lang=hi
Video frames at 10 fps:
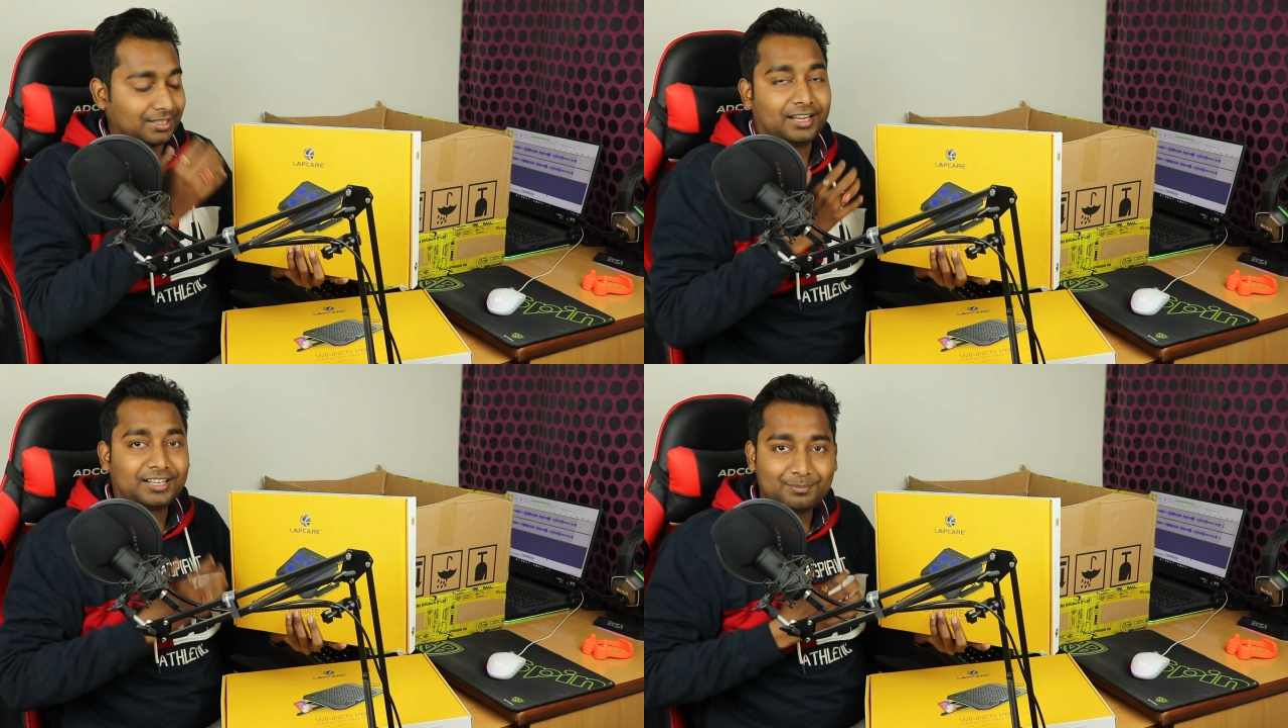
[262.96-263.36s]

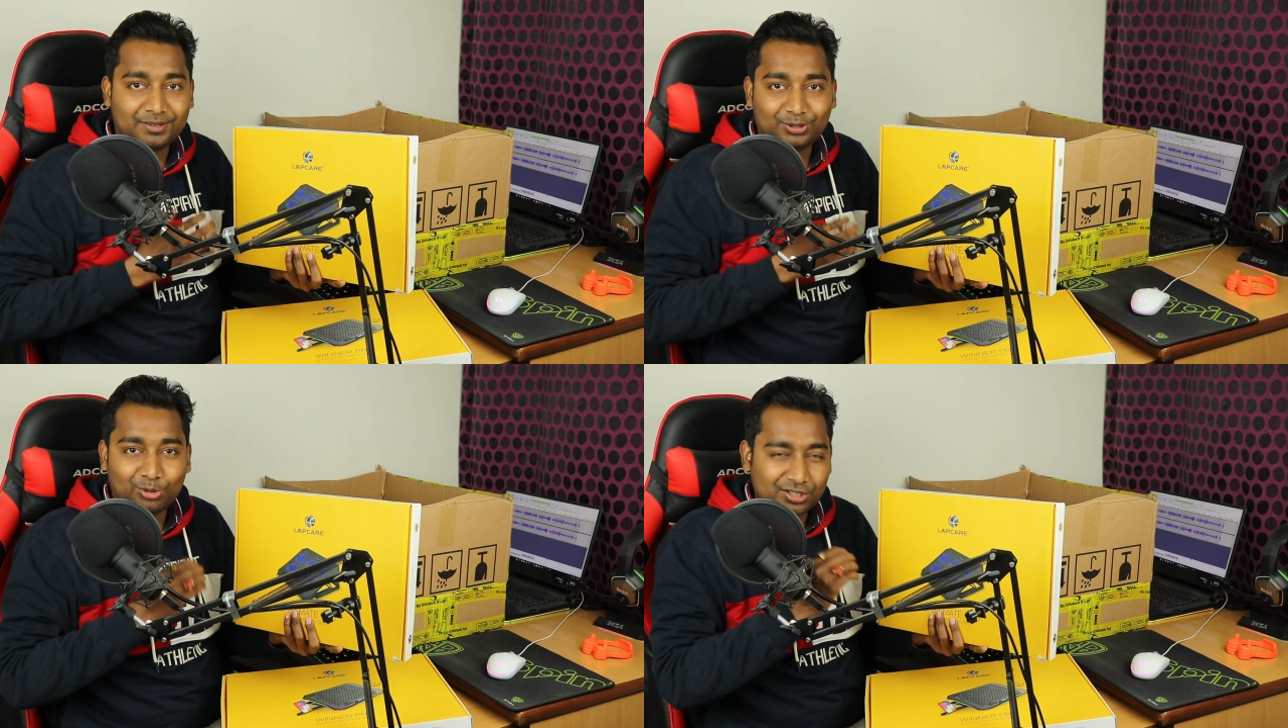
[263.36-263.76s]
याद
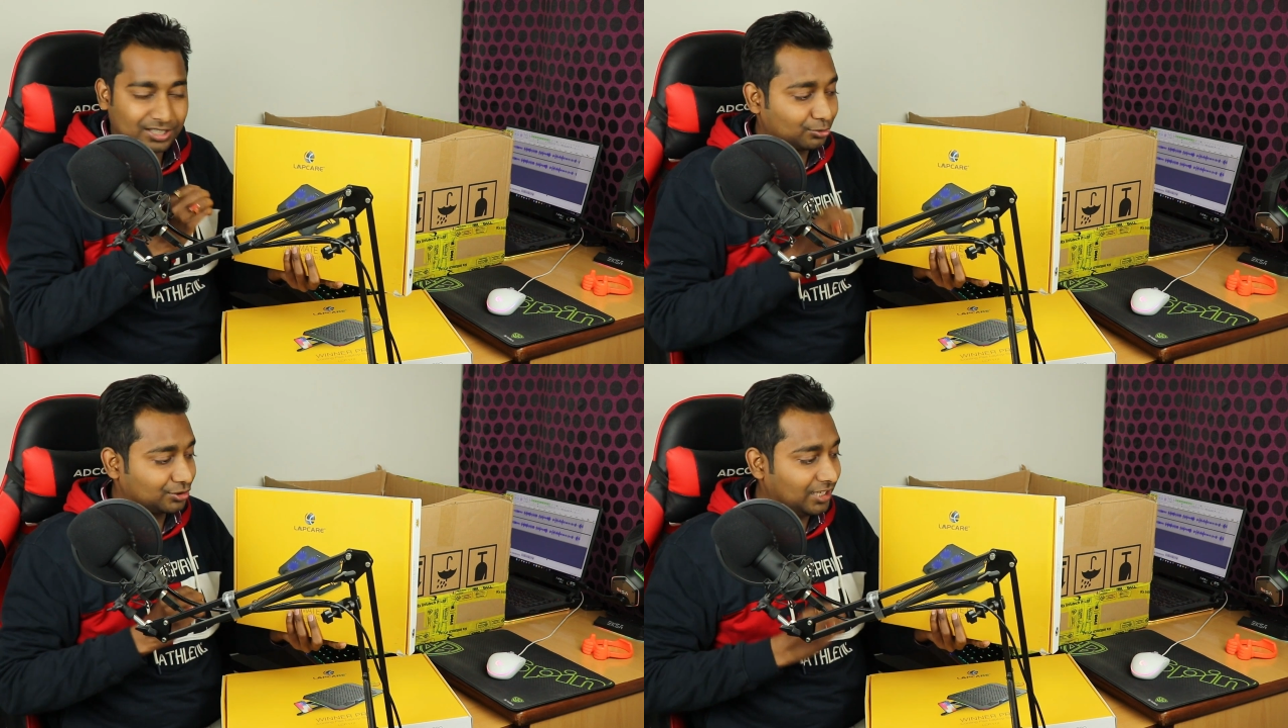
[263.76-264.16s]
रख पाना
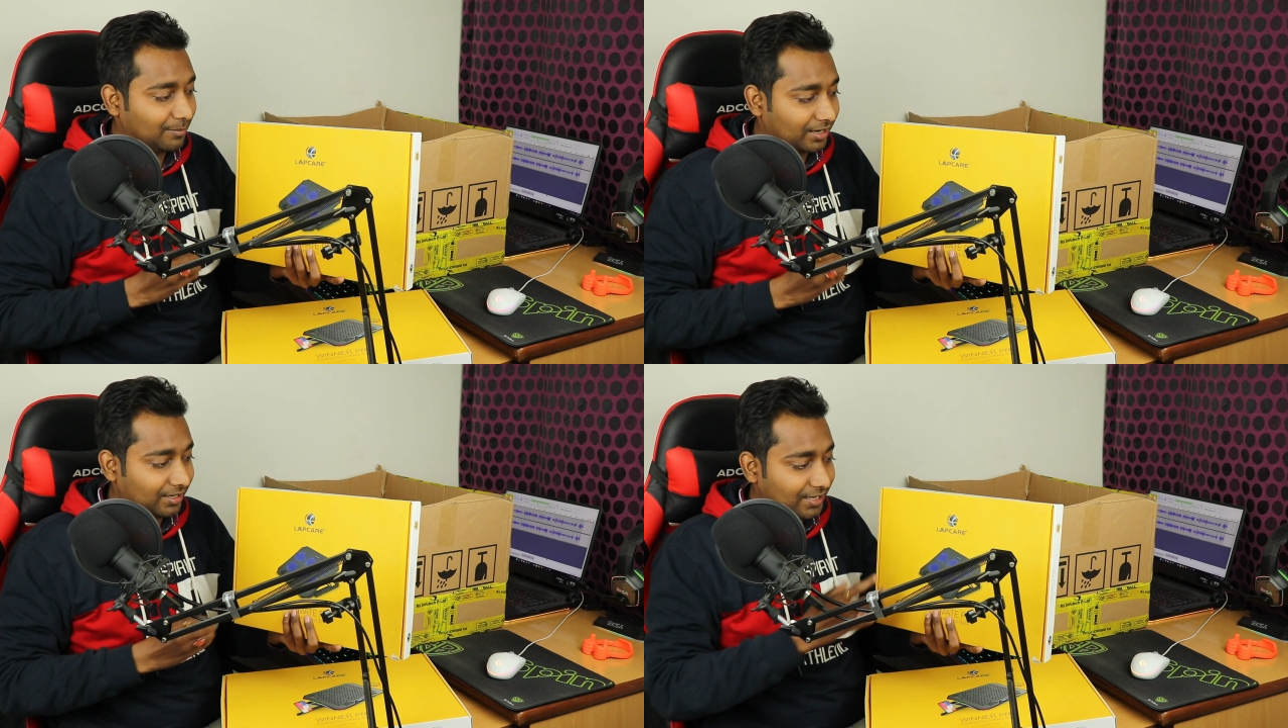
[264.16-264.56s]
थोड़ा सा
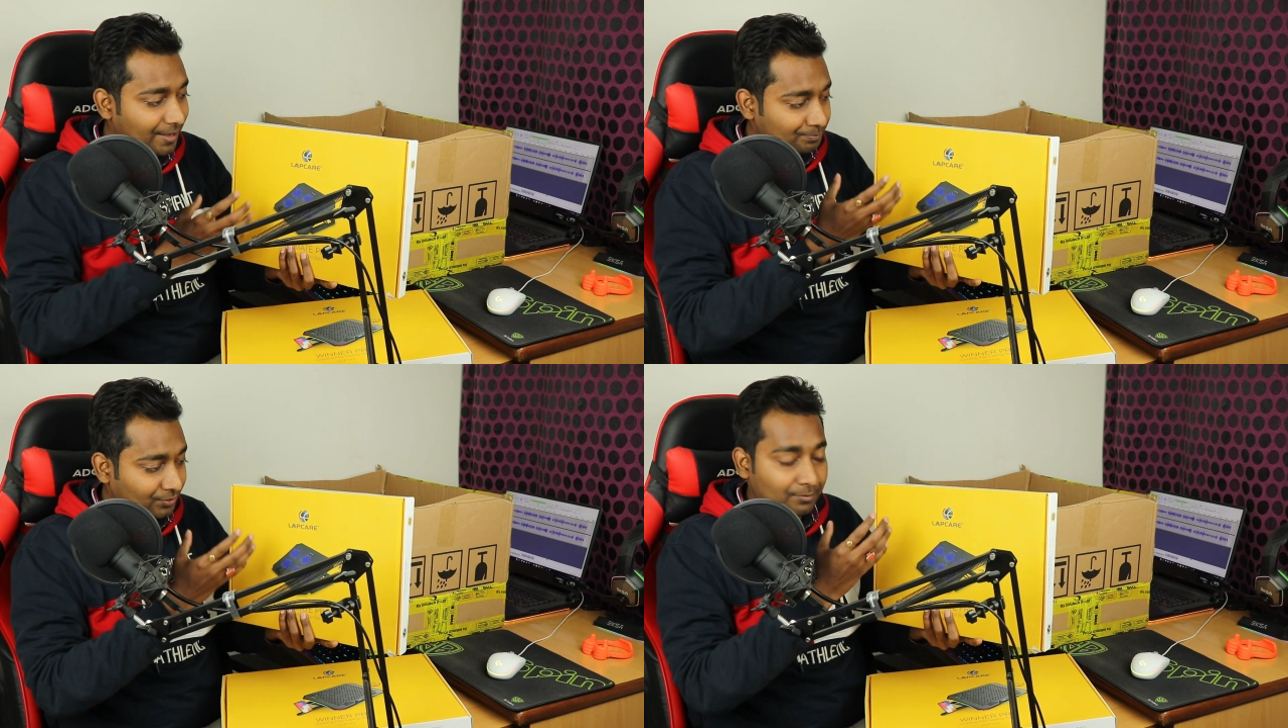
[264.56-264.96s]
मुश्किल है मेरे लिए